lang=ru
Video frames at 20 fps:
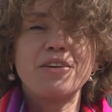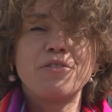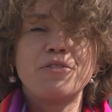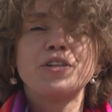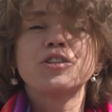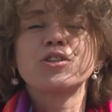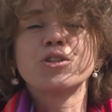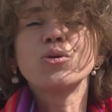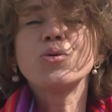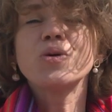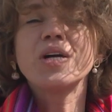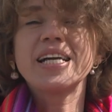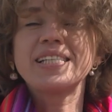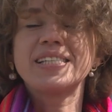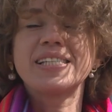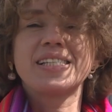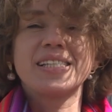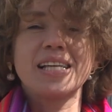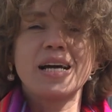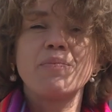Фильтруя
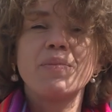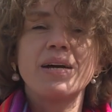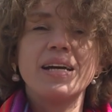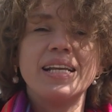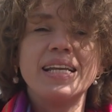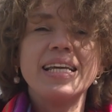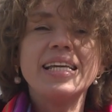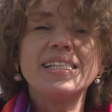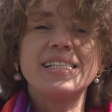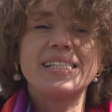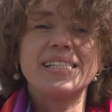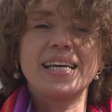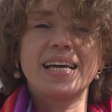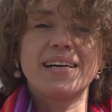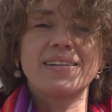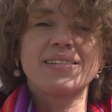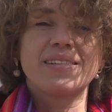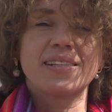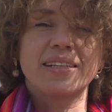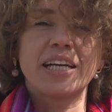эти самые
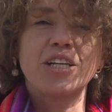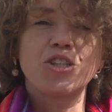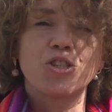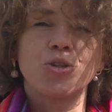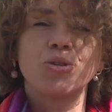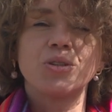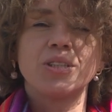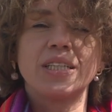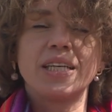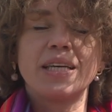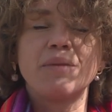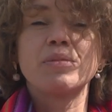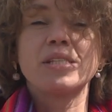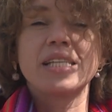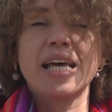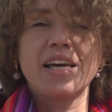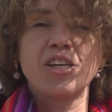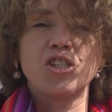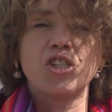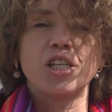листья, зараженные
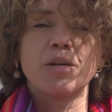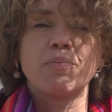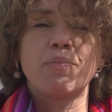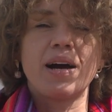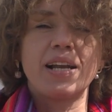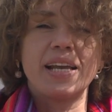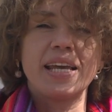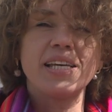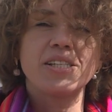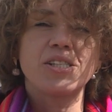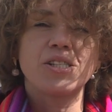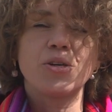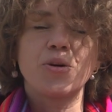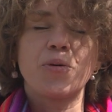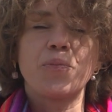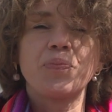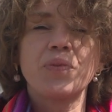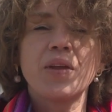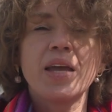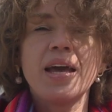мозаичной
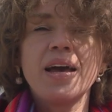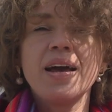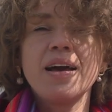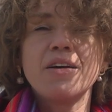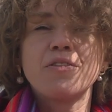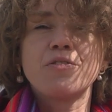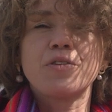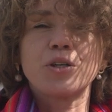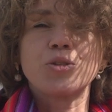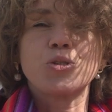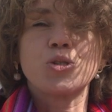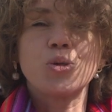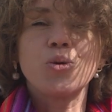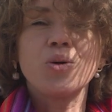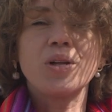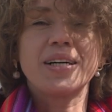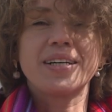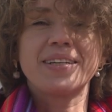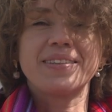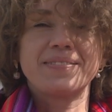болезнью,
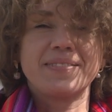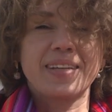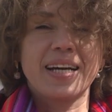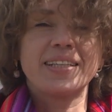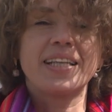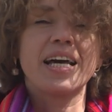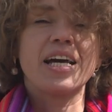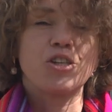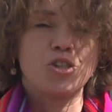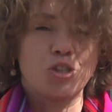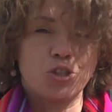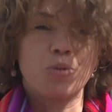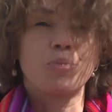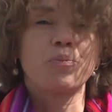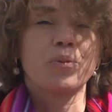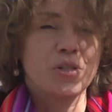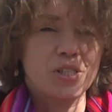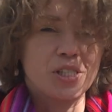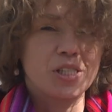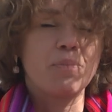вирусолог, тогда еще
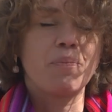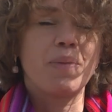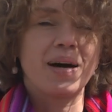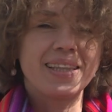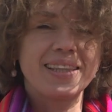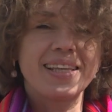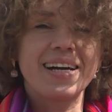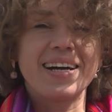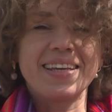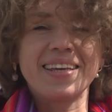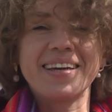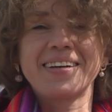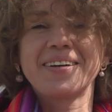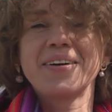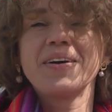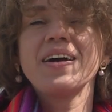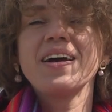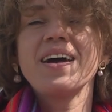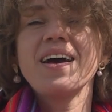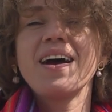просто ботаник,
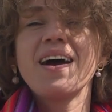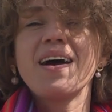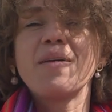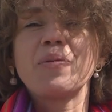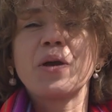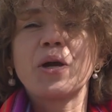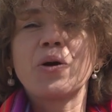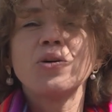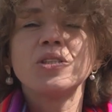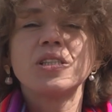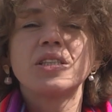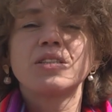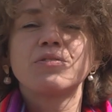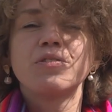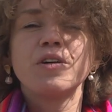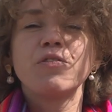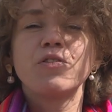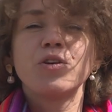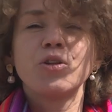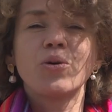приходит
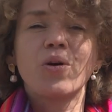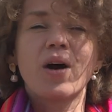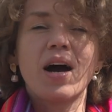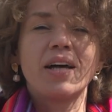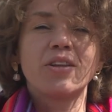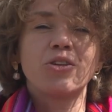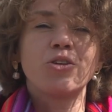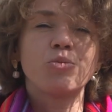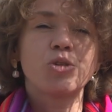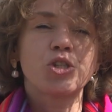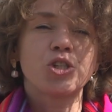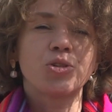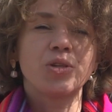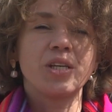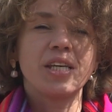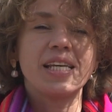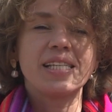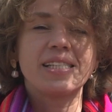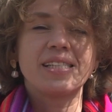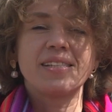к выводу о том, что
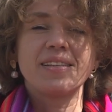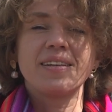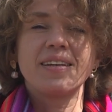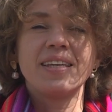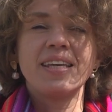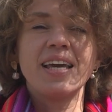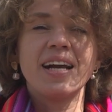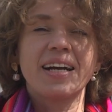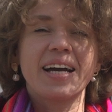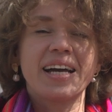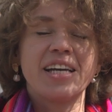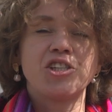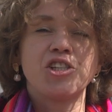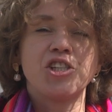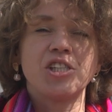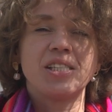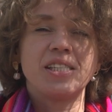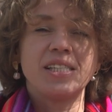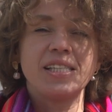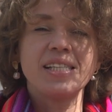есть некая
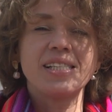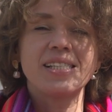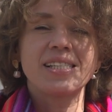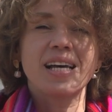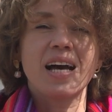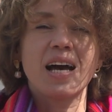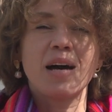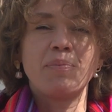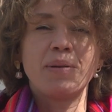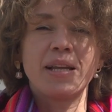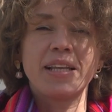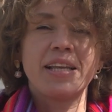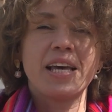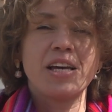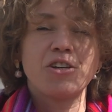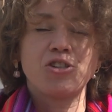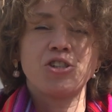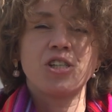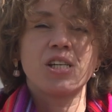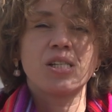частица,
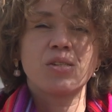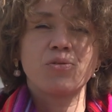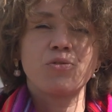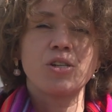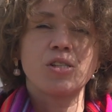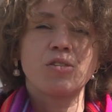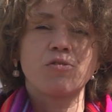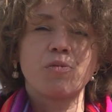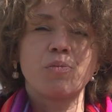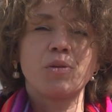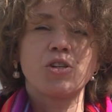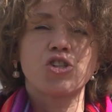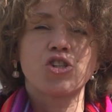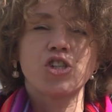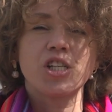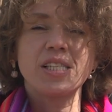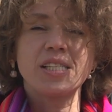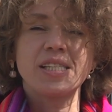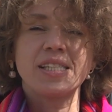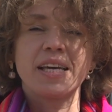обладающая свойствами
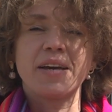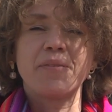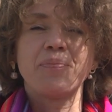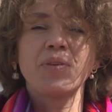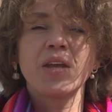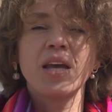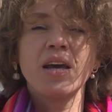жизни,